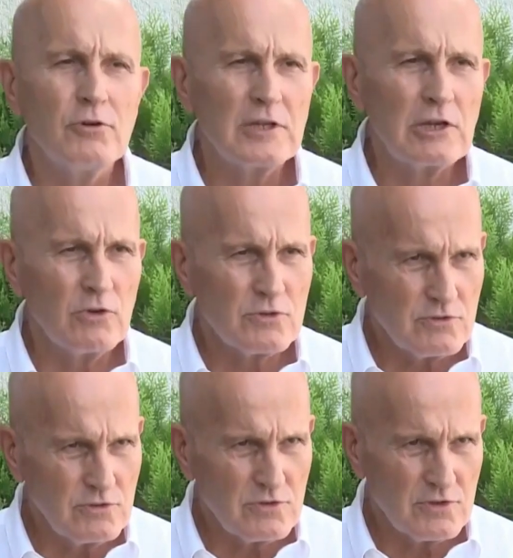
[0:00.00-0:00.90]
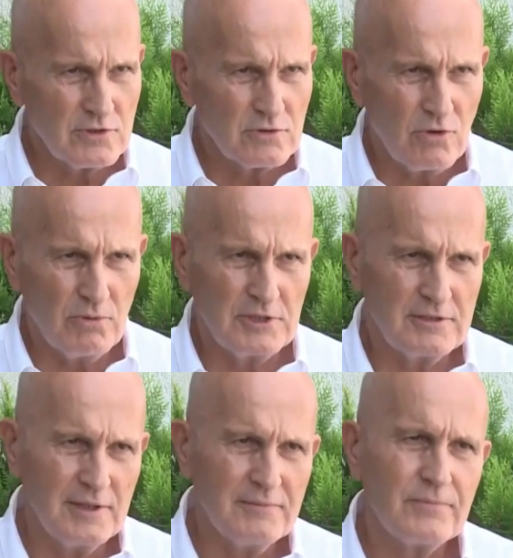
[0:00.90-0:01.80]
أعتقد أنهم
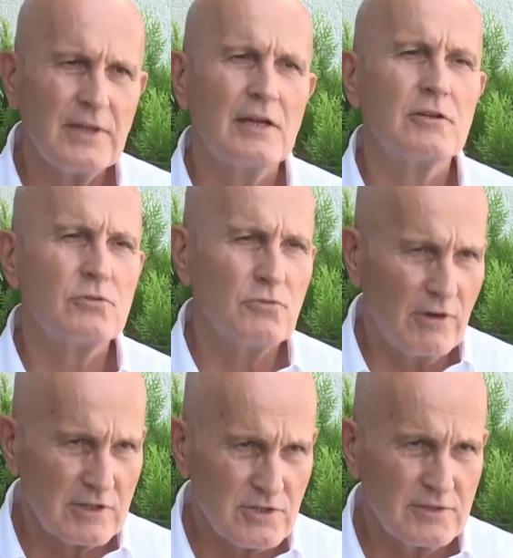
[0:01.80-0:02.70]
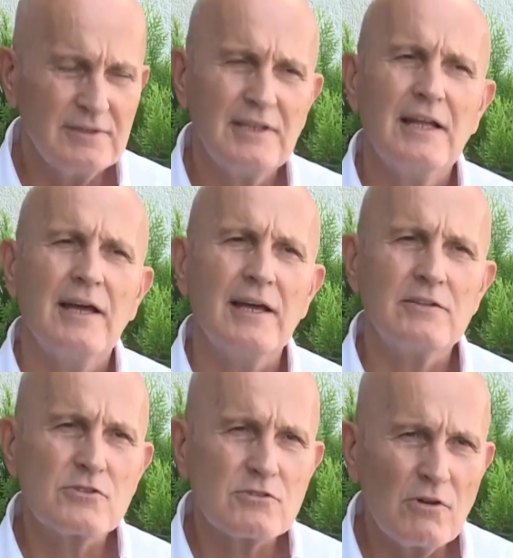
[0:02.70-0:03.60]
سيحاولون إيجاد طريقة لكي
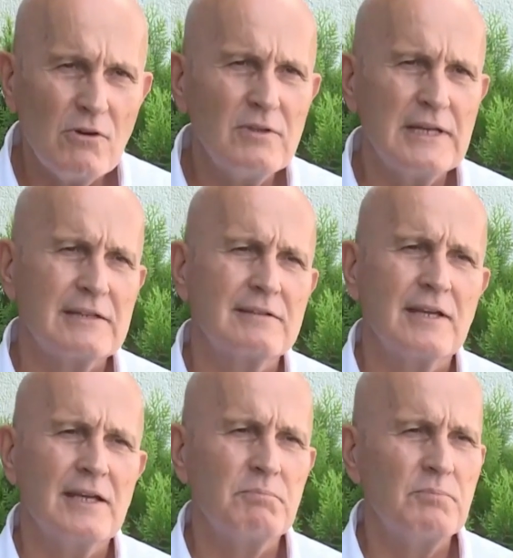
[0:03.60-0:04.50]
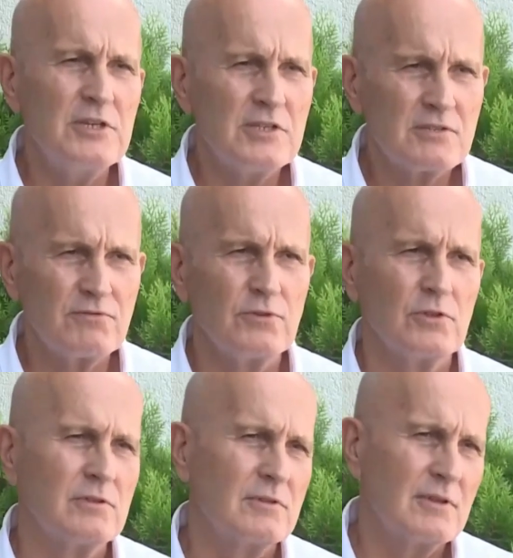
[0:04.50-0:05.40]
تعمل اللجنة الدستورية بحيث
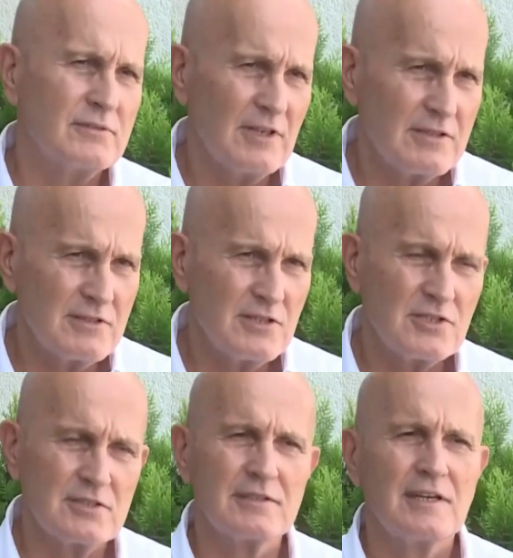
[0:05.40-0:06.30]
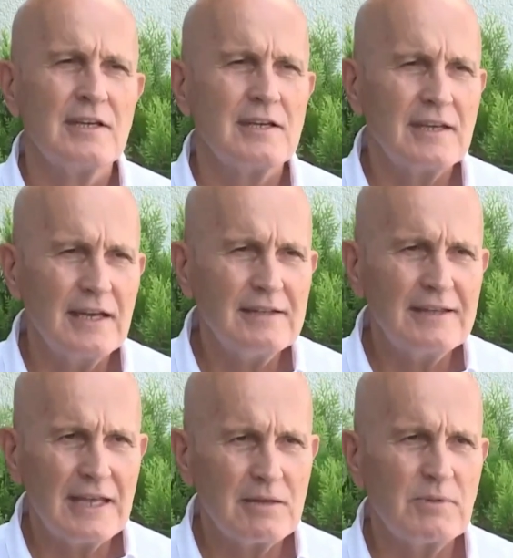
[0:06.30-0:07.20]
يمكن أن يحدث انتقال سلمي
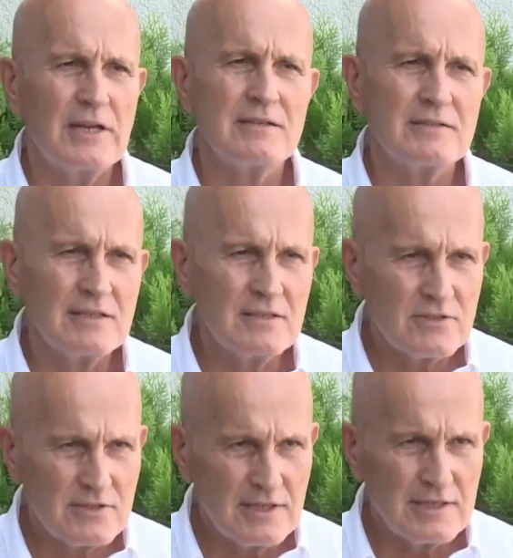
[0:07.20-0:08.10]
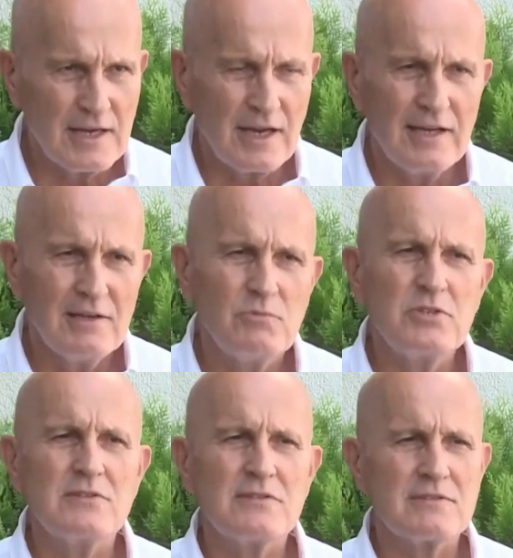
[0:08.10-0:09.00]
في سوريا وهو أمر بالغ
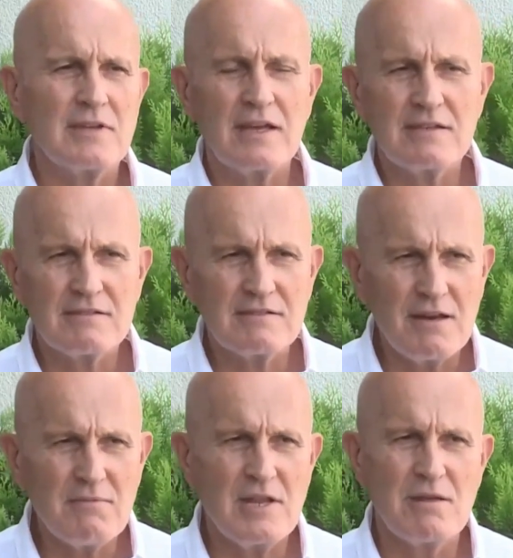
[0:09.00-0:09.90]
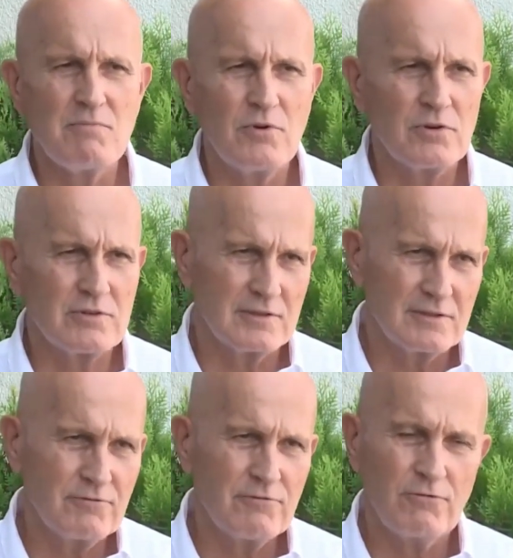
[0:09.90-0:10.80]
الأهمية للمنطقة وتركيا
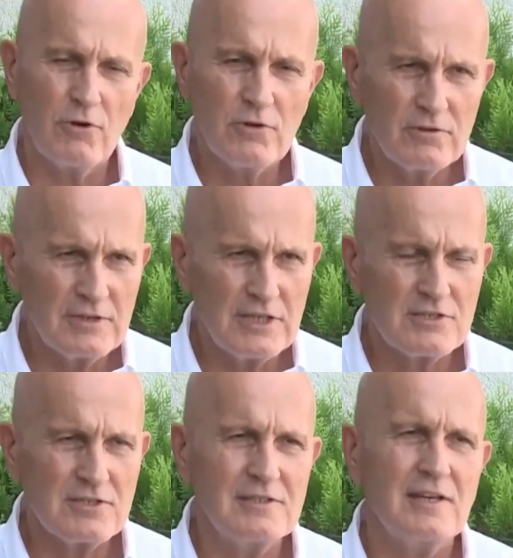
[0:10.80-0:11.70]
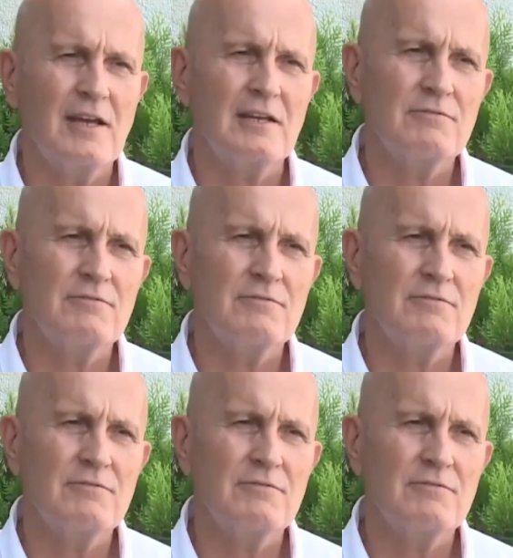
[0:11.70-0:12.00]
وبقية العالم